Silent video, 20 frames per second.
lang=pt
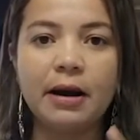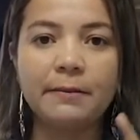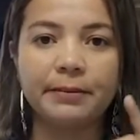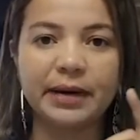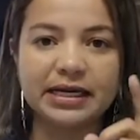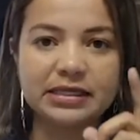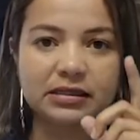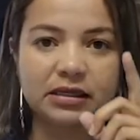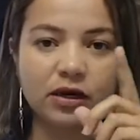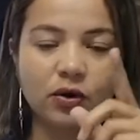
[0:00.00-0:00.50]

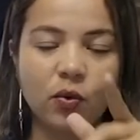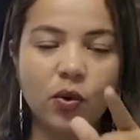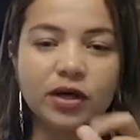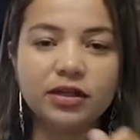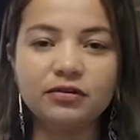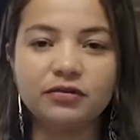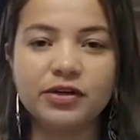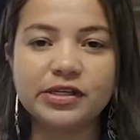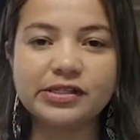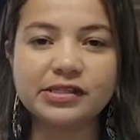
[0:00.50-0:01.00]
mas que
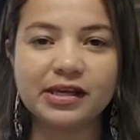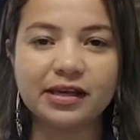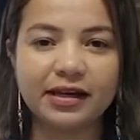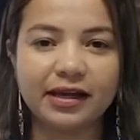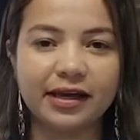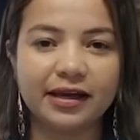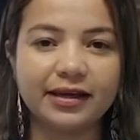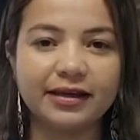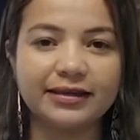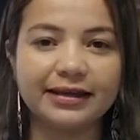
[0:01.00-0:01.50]
quando você
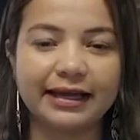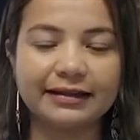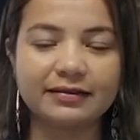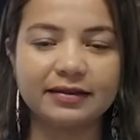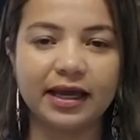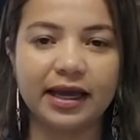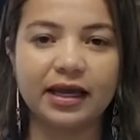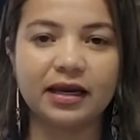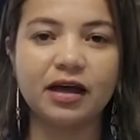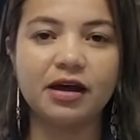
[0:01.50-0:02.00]
lê na
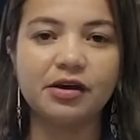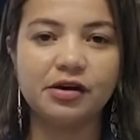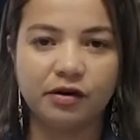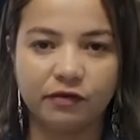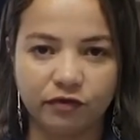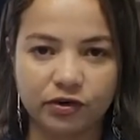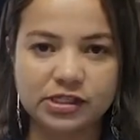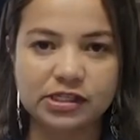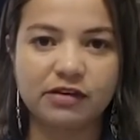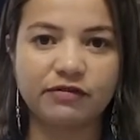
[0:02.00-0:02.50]
tela,
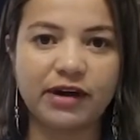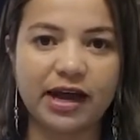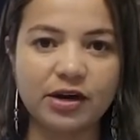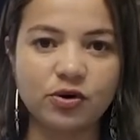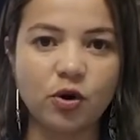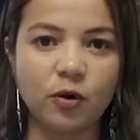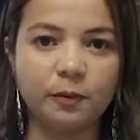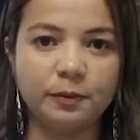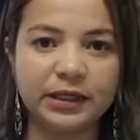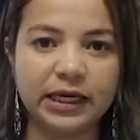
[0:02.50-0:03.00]
você
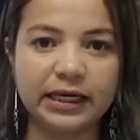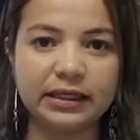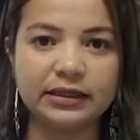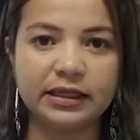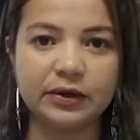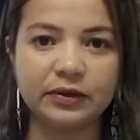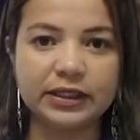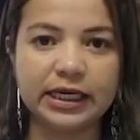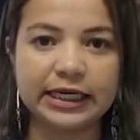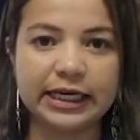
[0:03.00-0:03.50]
vai
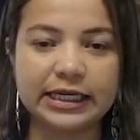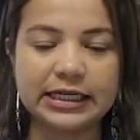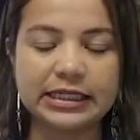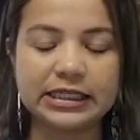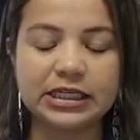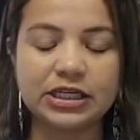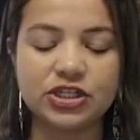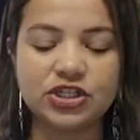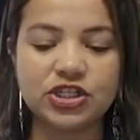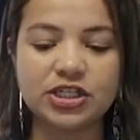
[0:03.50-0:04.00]
compreender o que, que ele
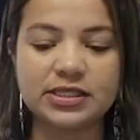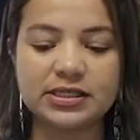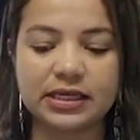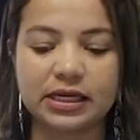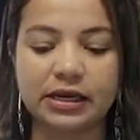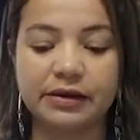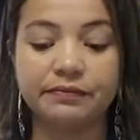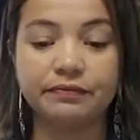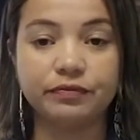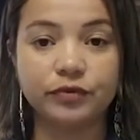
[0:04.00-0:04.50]
quis
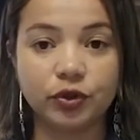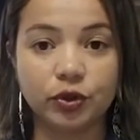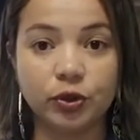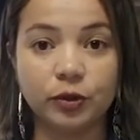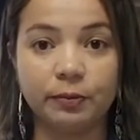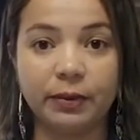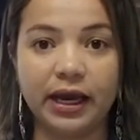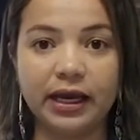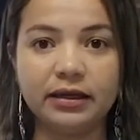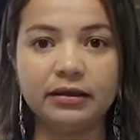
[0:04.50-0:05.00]
dizer,
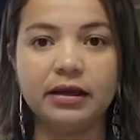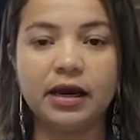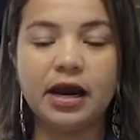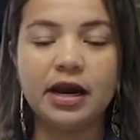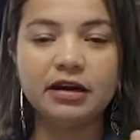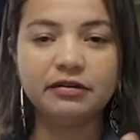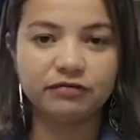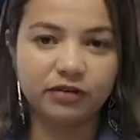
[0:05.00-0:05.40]
tudo bem?